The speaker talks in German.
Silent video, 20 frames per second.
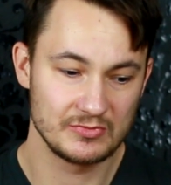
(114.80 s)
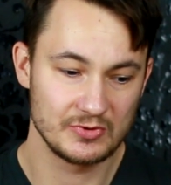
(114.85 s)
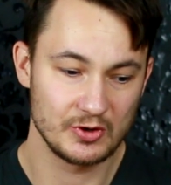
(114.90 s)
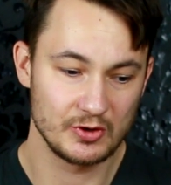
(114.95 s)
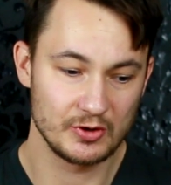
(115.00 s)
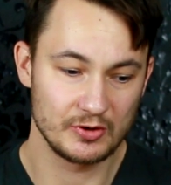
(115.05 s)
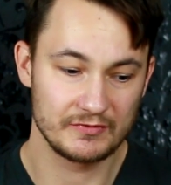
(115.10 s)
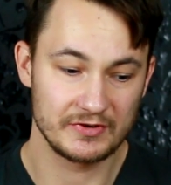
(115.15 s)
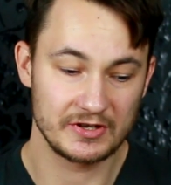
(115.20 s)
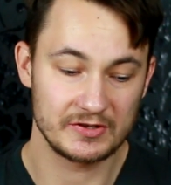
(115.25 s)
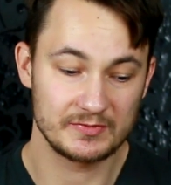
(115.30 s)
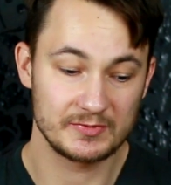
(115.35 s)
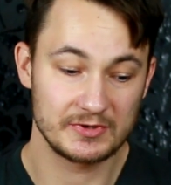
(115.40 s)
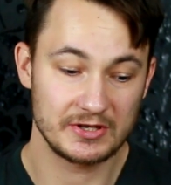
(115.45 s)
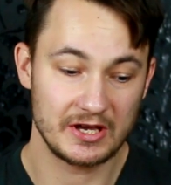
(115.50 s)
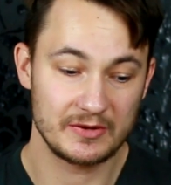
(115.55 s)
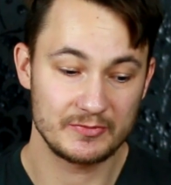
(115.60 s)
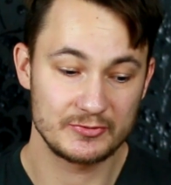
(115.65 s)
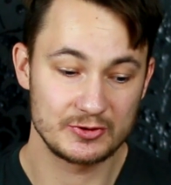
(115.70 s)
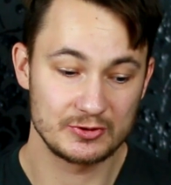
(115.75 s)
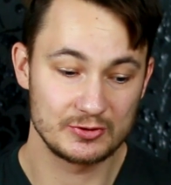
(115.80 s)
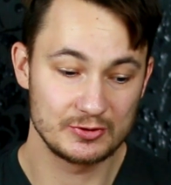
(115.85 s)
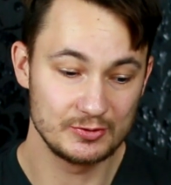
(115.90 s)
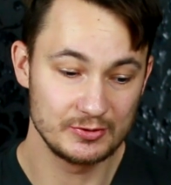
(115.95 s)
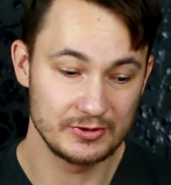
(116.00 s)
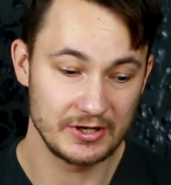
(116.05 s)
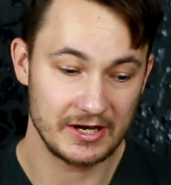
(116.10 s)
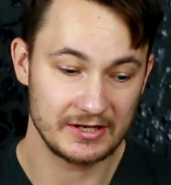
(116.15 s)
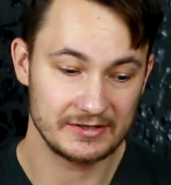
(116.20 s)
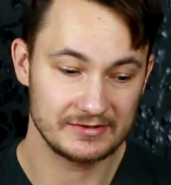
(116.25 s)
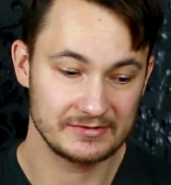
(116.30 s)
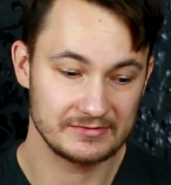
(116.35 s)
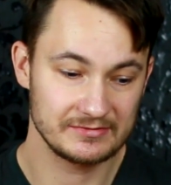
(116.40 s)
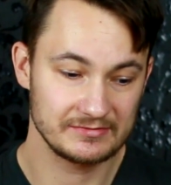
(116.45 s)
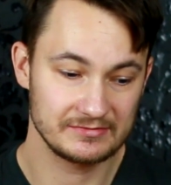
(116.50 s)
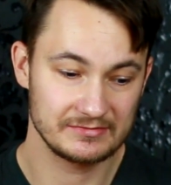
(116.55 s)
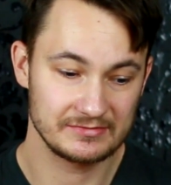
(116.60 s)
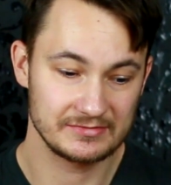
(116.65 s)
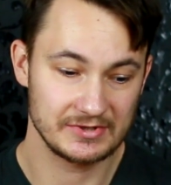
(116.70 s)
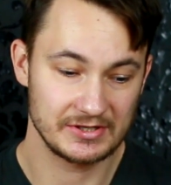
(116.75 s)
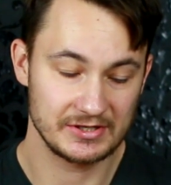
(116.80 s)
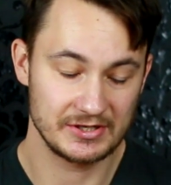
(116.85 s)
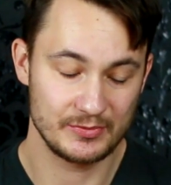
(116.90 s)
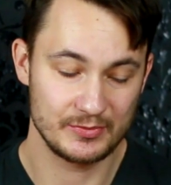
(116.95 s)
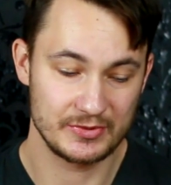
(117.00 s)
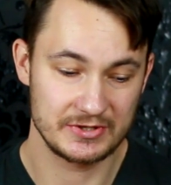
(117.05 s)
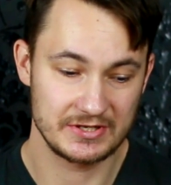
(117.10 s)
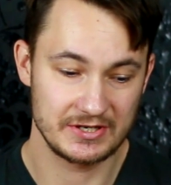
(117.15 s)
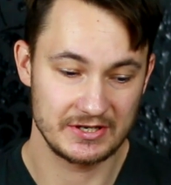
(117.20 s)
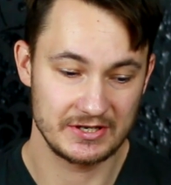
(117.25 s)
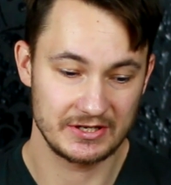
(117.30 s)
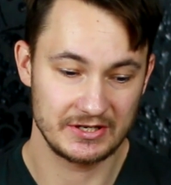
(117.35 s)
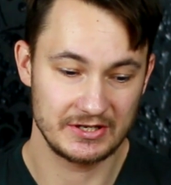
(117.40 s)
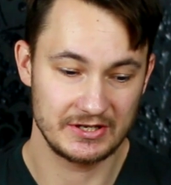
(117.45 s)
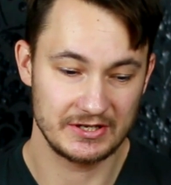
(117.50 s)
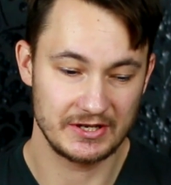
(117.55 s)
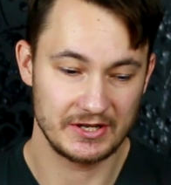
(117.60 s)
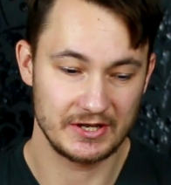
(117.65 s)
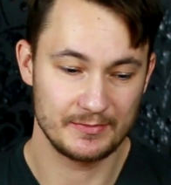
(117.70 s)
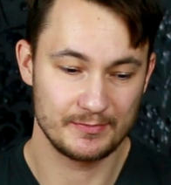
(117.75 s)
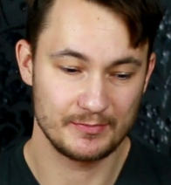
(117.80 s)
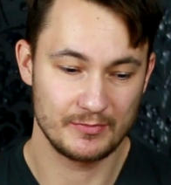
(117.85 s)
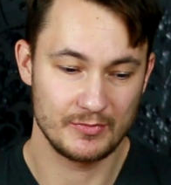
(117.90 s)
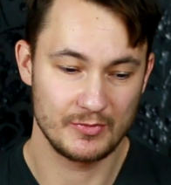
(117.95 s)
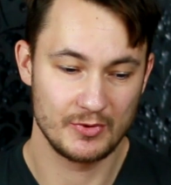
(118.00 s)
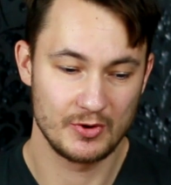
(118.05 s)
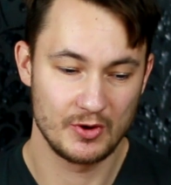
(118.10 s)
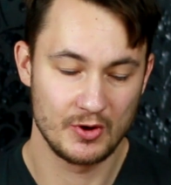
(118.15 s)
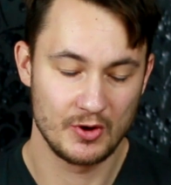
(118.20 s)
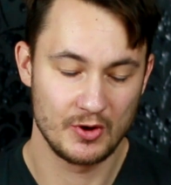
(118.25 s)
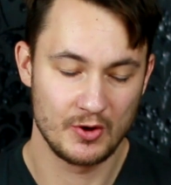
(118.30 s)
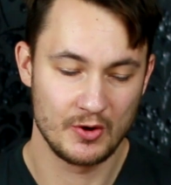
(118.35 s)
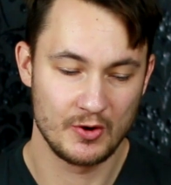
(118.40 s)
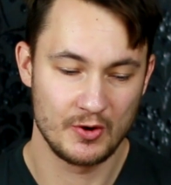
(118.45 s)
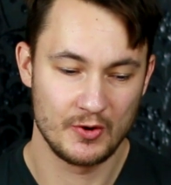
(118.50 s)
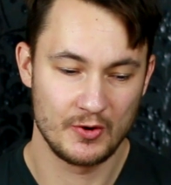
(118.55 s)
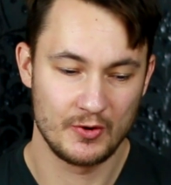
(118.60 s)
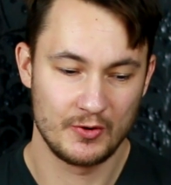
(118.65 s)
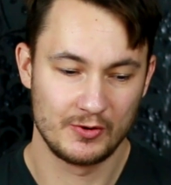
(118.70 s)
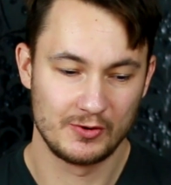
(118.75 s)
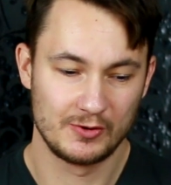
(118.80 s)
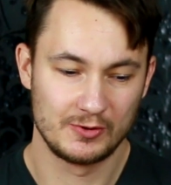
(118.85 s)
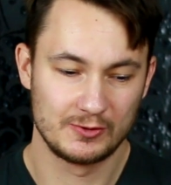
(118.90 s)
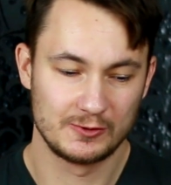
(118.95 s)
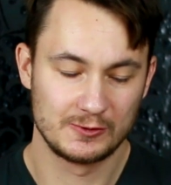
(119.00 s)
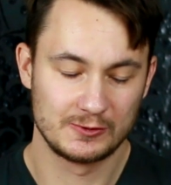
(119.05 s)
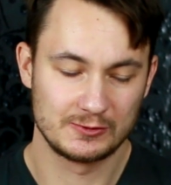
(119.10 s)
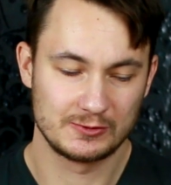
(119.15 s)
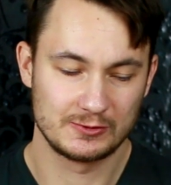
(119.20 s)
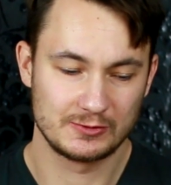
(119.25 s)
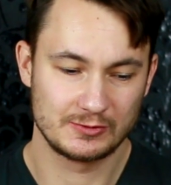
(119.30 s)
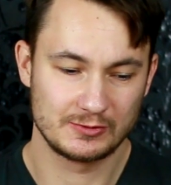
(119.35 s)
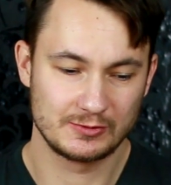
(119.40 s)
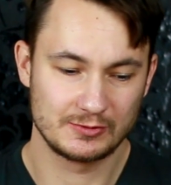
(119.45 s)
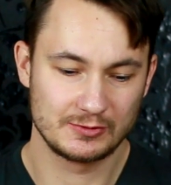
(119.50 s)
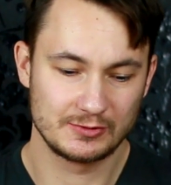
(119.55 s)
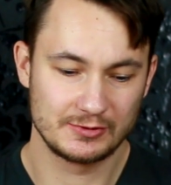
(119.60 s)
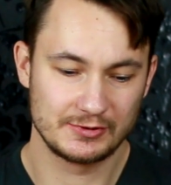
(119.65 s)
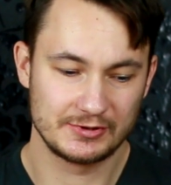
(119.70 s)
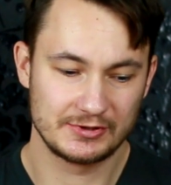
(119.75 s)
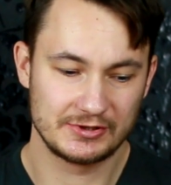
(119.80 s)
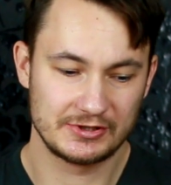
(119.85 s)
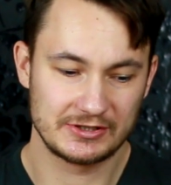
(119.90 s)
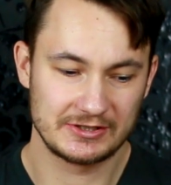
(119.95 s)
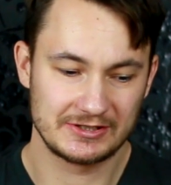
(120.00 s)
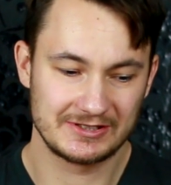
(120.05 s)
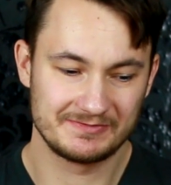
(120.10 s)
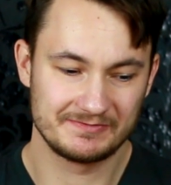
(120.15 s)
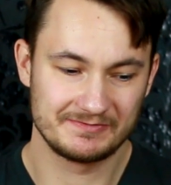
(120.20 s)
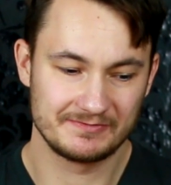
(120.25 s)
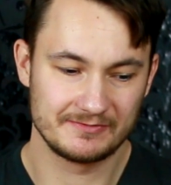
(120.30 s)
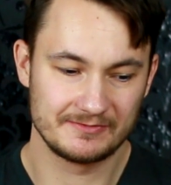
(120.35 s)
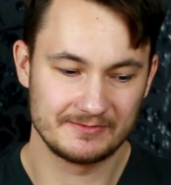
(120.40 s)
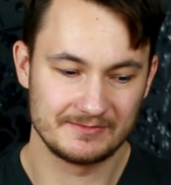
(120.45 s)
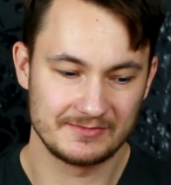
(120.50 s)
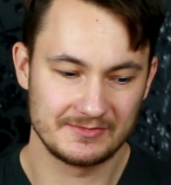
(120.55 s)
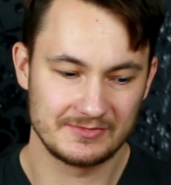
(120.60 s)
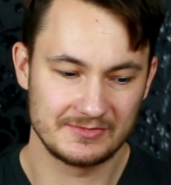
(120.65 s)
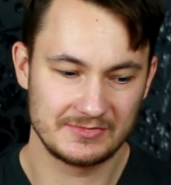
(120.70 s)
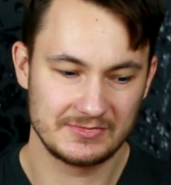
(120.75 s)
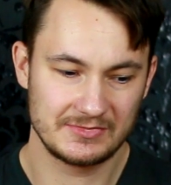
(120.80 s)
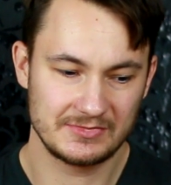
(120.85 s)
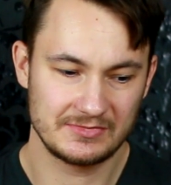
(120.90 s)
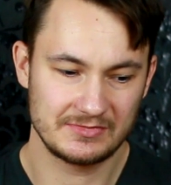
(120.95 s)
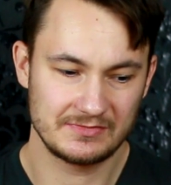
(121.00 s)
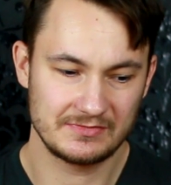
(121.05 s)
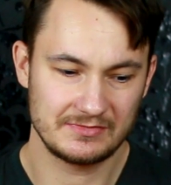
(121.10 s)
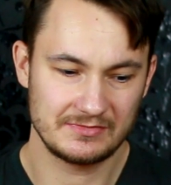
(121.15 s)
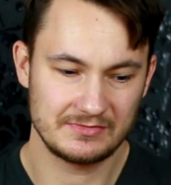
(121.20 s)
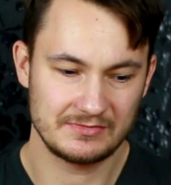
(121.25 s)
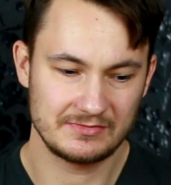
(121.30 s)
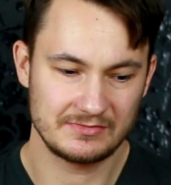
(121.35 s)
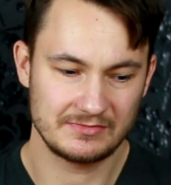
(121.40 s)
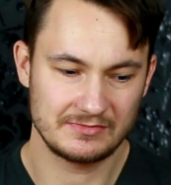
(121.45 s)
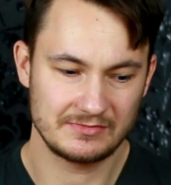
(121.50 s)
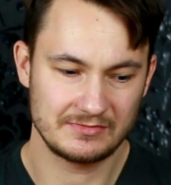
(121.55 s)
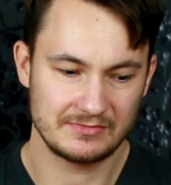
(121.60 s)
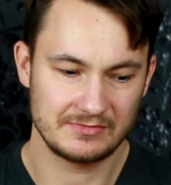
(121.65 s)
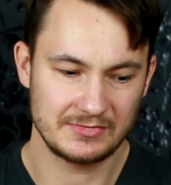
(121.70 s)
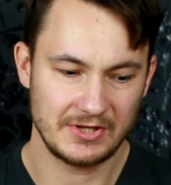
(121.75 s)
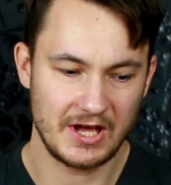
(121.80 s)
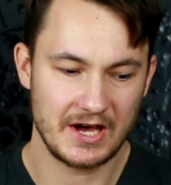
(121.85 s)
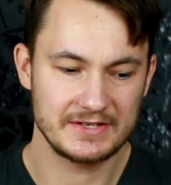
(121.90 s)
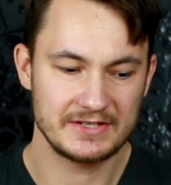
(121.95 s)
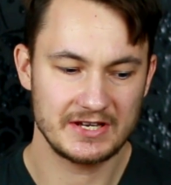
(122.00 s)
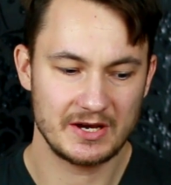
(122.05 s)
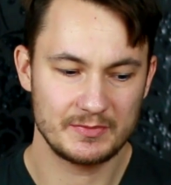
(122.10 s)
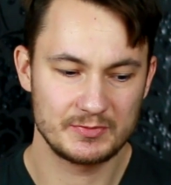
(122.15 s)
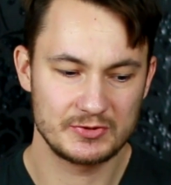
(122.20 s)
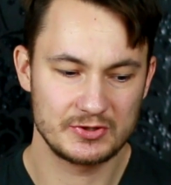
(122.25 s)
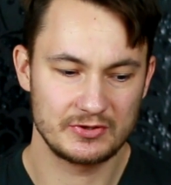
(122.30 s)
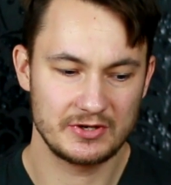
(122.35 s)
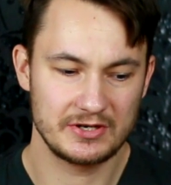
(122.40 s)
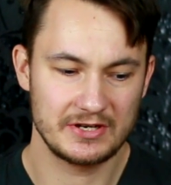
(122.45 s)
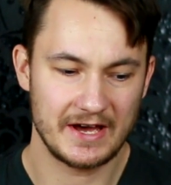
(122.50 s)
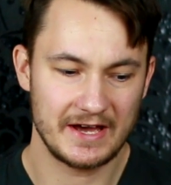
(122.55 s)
irgendwas mit einem zu tun hatten in dem bisherigen Leben. Und ähm, ja, ich habe so den